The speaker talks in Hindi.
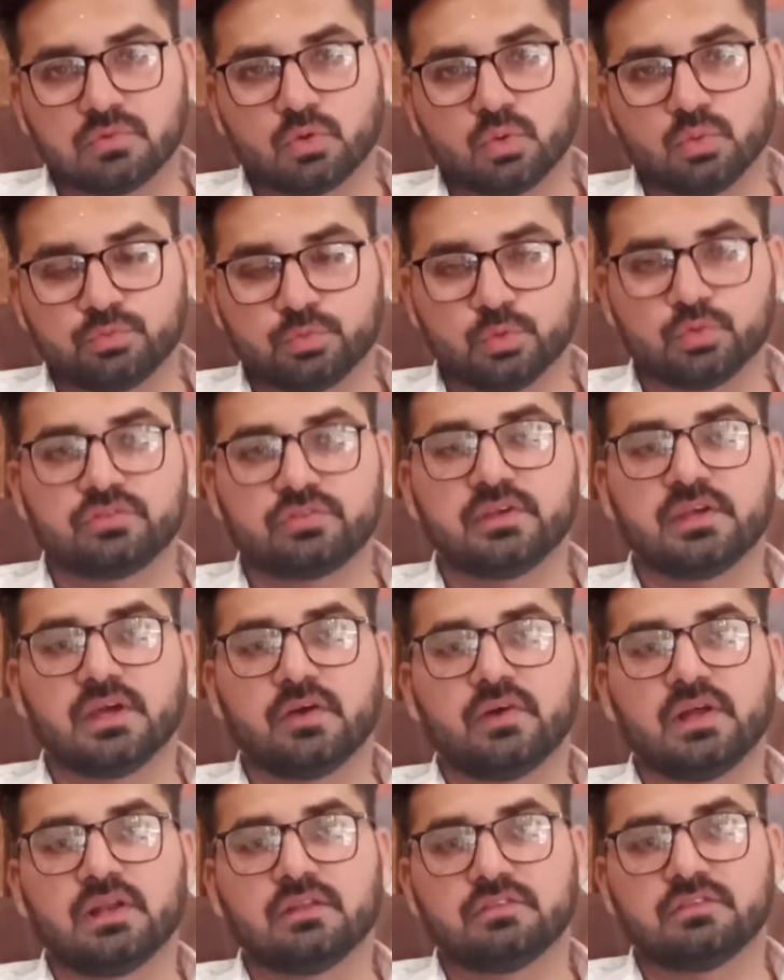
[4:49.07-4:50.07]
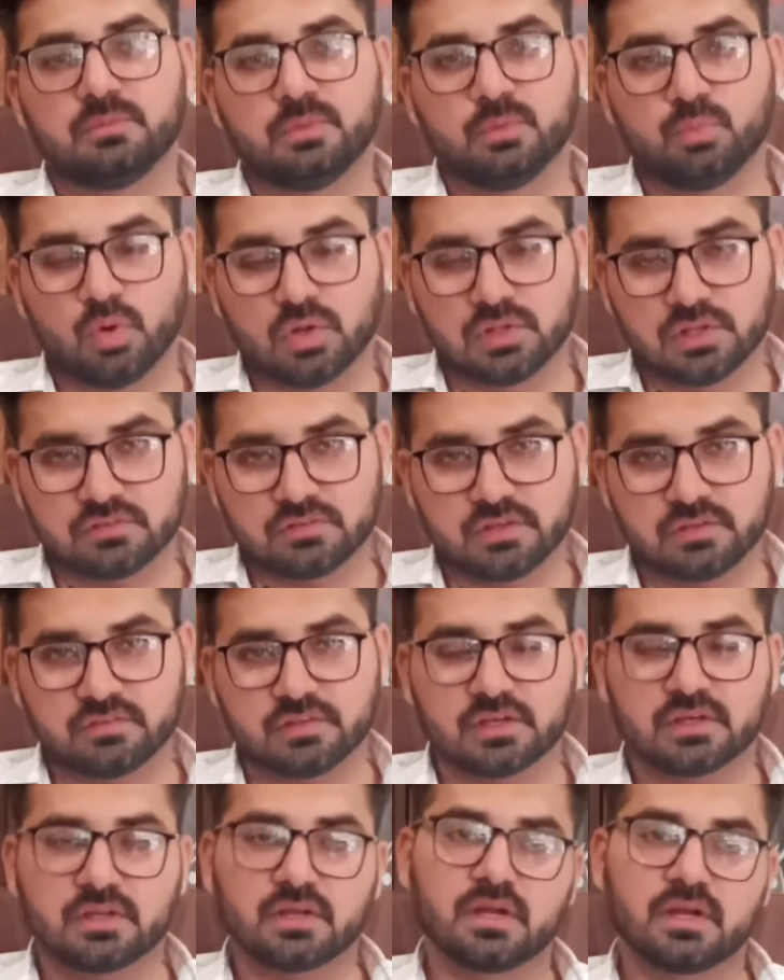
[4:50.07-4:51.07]
खूबसूरती के हवाले से भी बहुत अच्छा
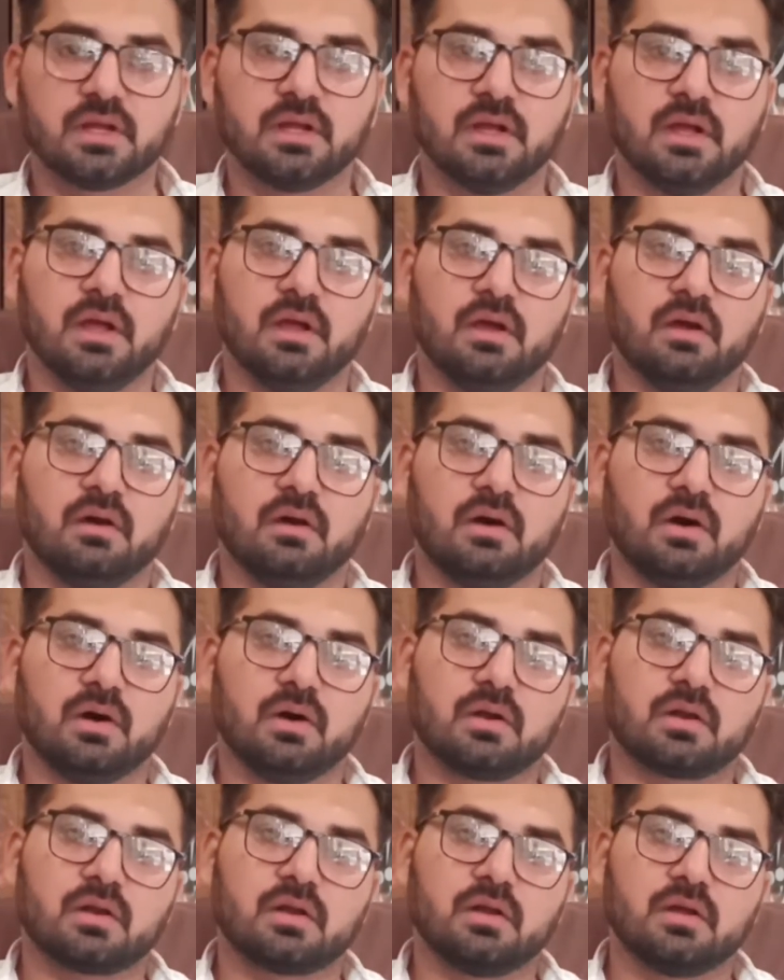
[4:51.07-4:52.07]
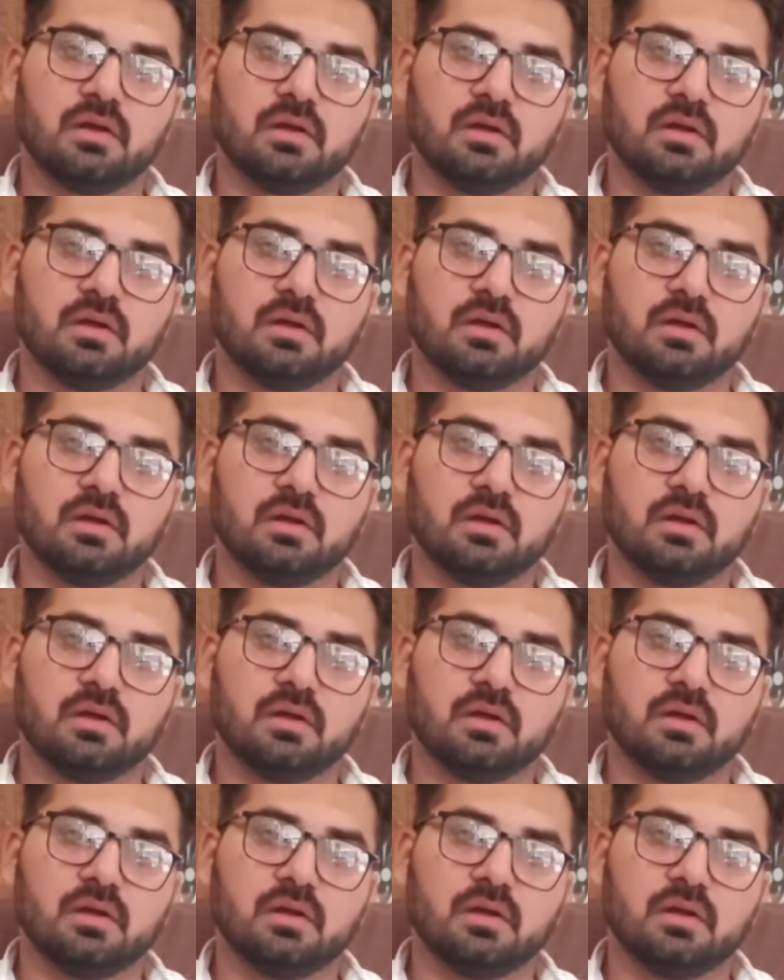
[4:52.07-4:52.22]
सेक्टर है और